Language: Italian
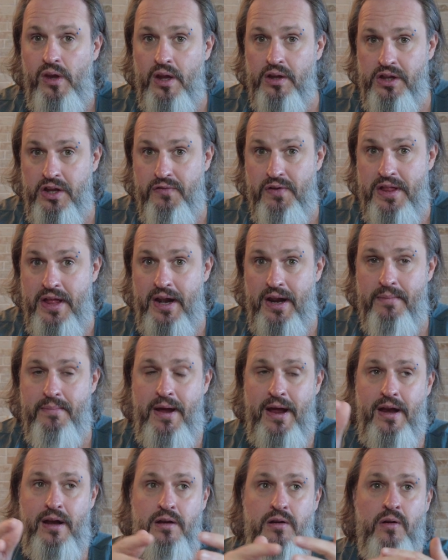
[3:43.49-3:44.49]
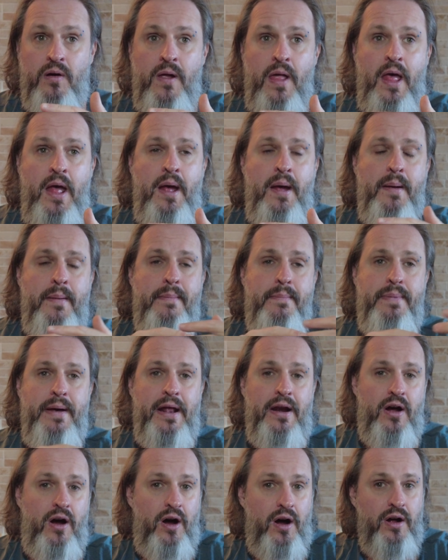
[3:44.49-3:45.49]
di vedere meglio.
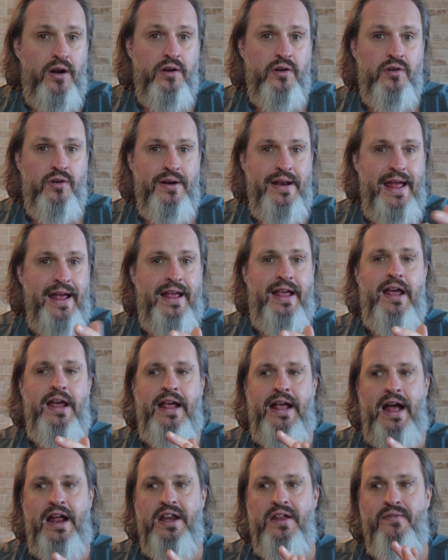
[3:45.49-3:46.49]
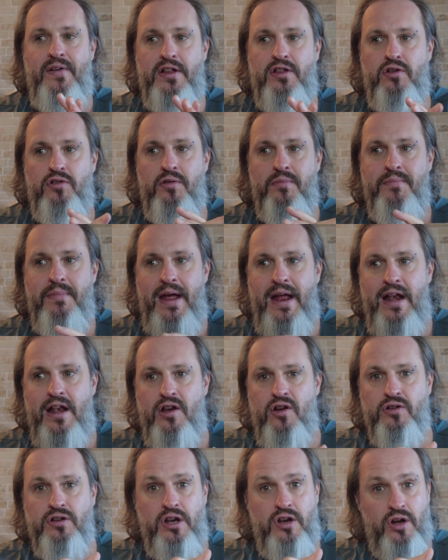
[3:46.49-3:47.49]
Però non è che i cani vedono
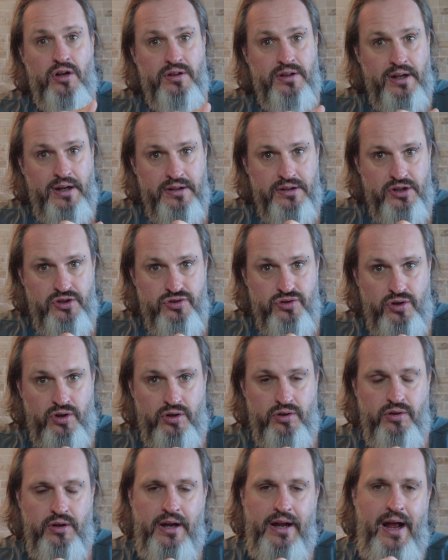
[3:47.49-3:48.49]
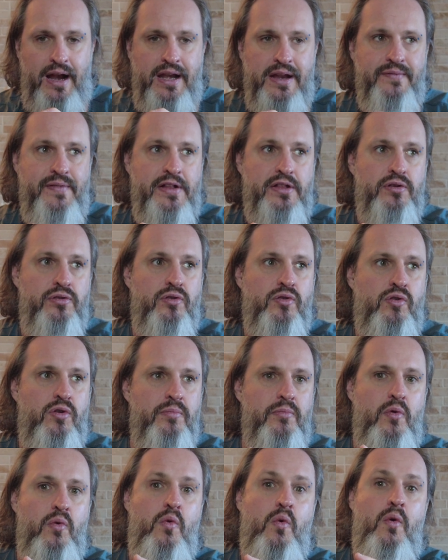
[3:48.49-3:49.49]
meglio di notte che di giorno, i cani vedono
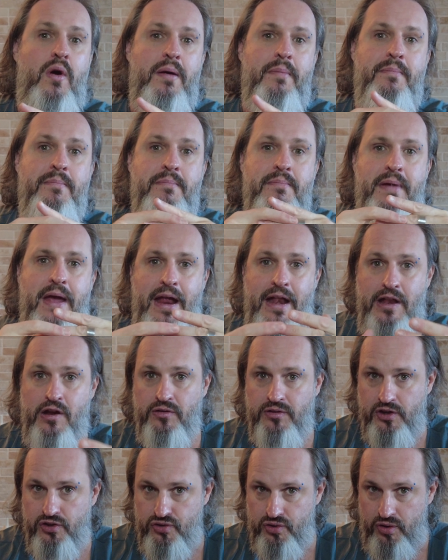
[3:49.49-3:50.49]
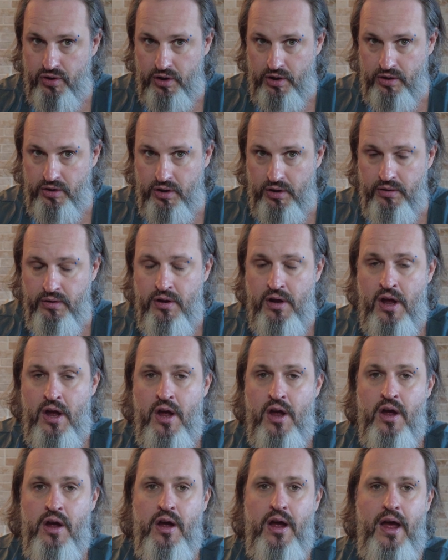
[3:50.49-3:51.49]
comunque meglio di giorno,
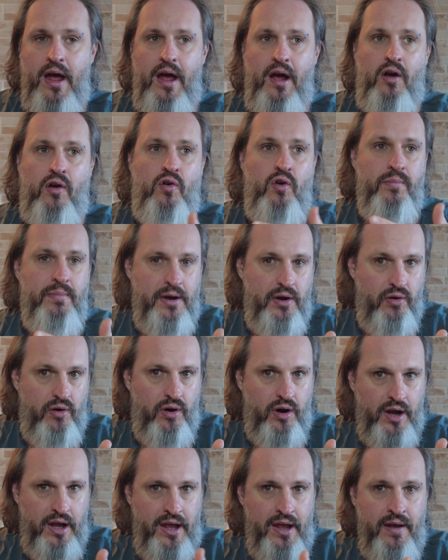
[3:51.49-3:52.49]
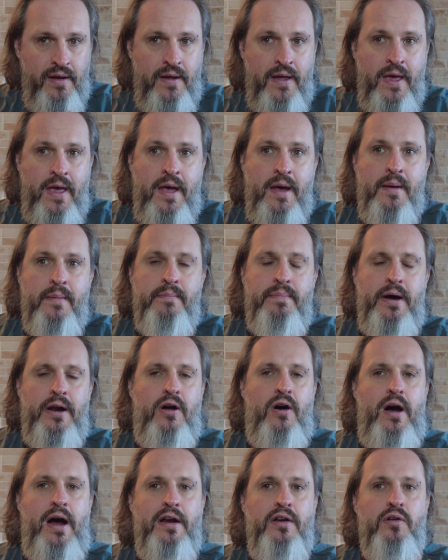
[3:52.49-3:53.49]
eh, come noi,
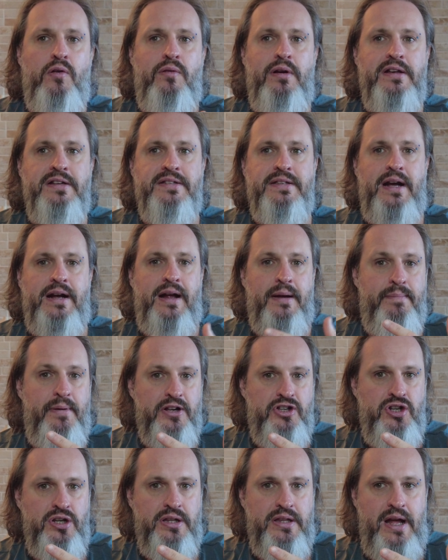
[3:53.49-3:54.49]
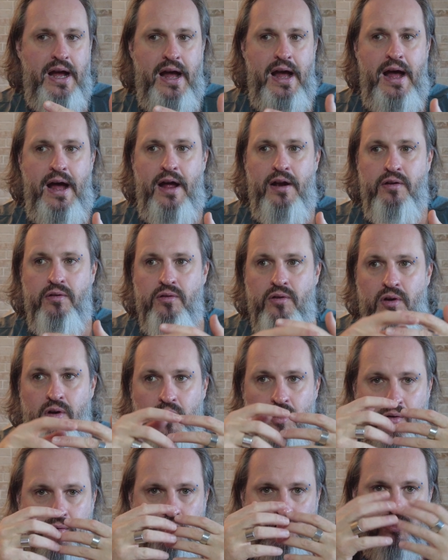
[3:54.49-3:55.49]
però hanno questa capacità,
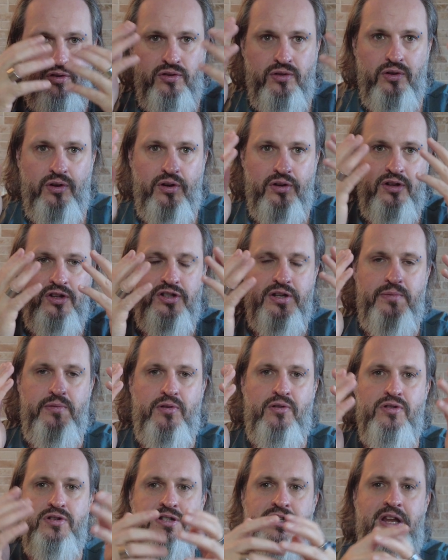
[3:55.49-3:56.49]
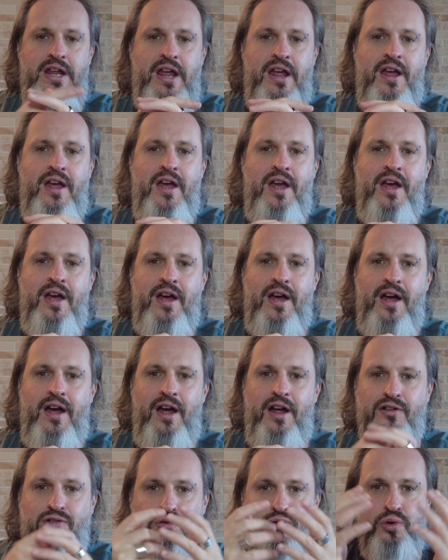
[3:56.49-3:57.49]
hanno questo, diciamo così,
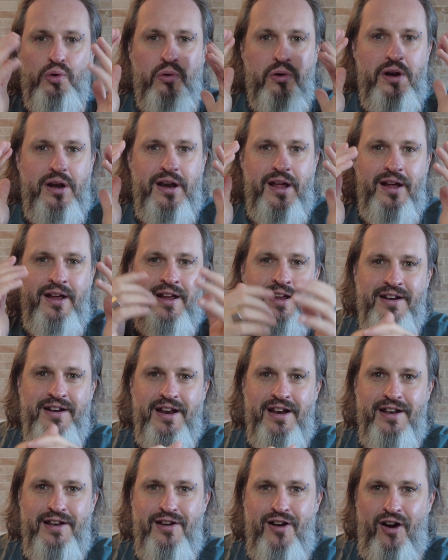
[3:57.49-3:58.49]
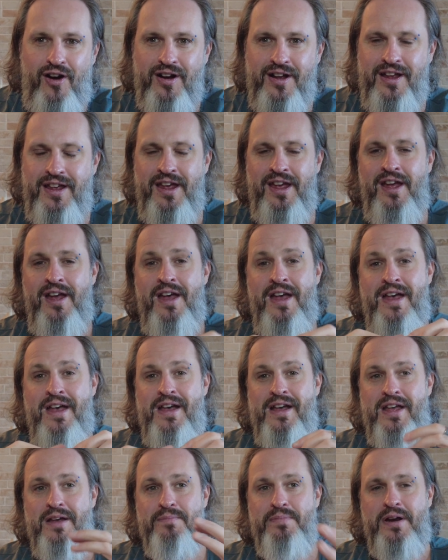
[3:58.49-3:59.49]
eh, tool negli occhi
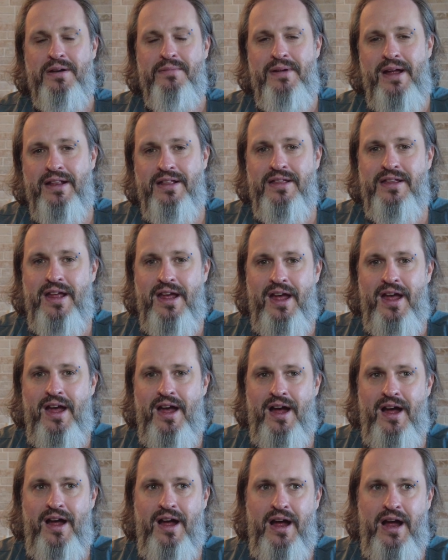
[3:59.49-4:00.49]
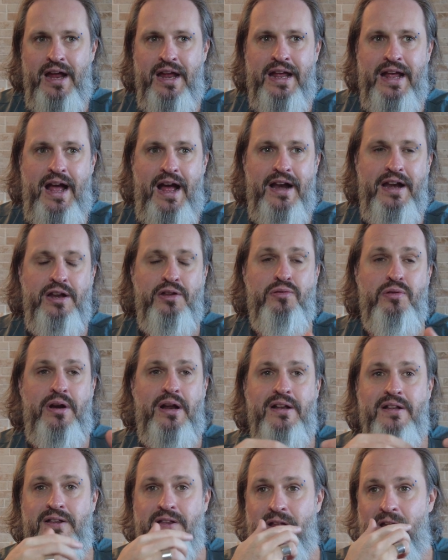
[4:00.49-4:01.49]
che permette ai cani
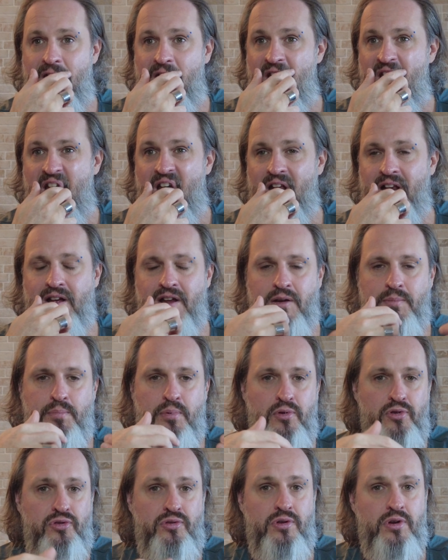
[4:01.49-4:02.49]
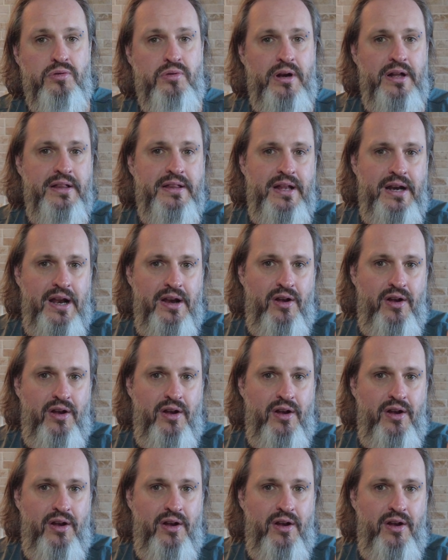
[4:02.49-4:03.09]
durante il crepuscolo, durante la